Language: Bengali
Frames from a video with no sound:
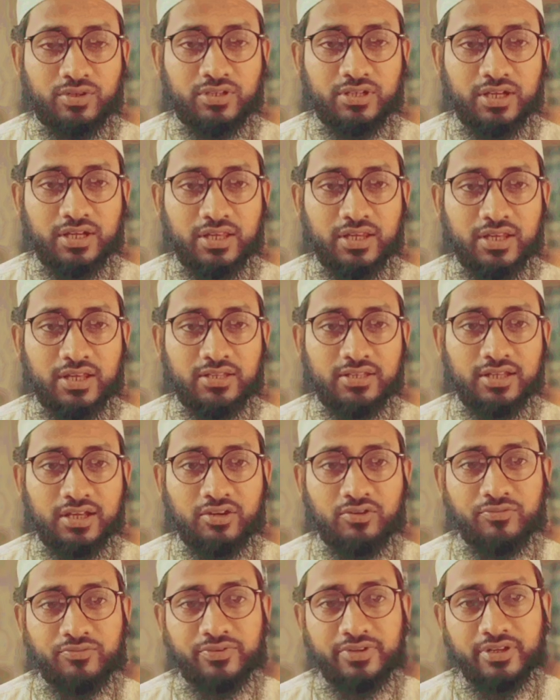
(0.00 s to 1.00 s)
তাআলা
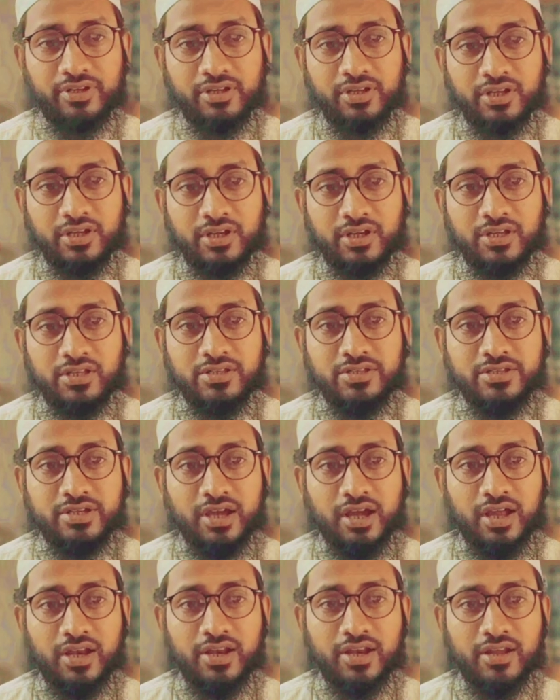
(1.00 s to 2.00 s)
তার উপরে
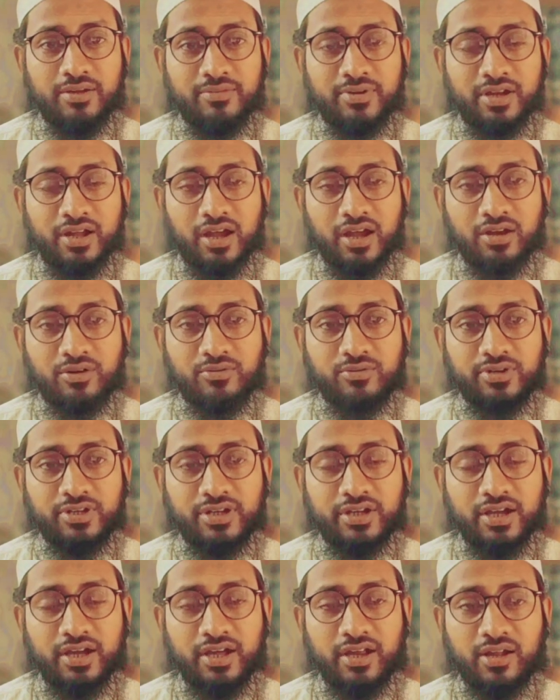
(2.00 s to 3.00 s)
জাহান্নামের
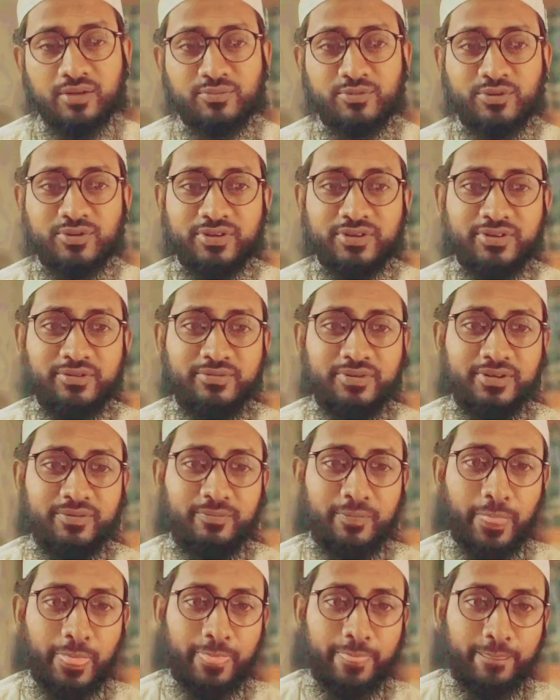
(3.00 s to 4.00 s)
আগুনকে হারাম করে দিবেন
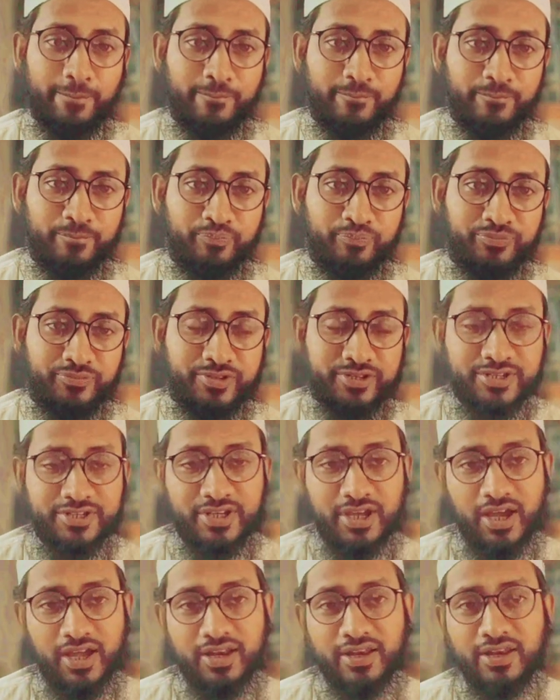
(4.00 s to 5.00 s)

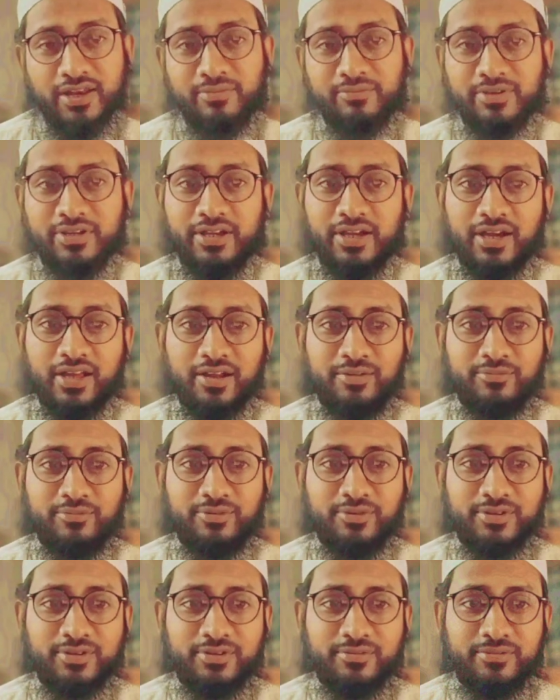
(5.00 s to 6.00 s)
জাহান্নামকে হারাম
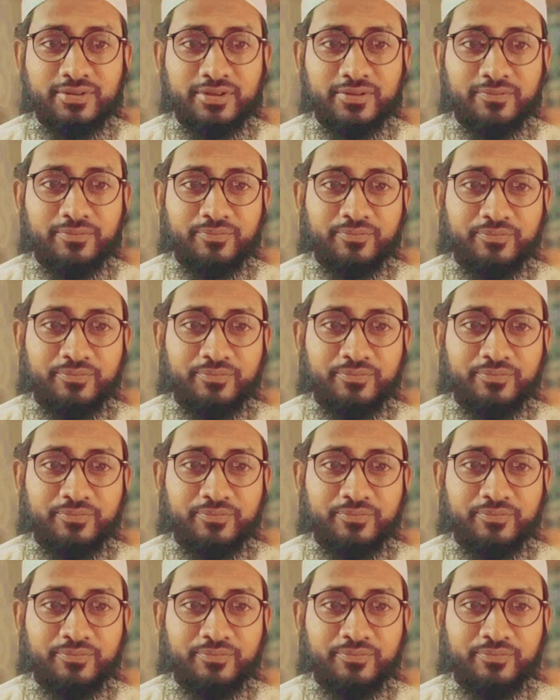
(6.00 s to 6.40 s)
করে দিবেন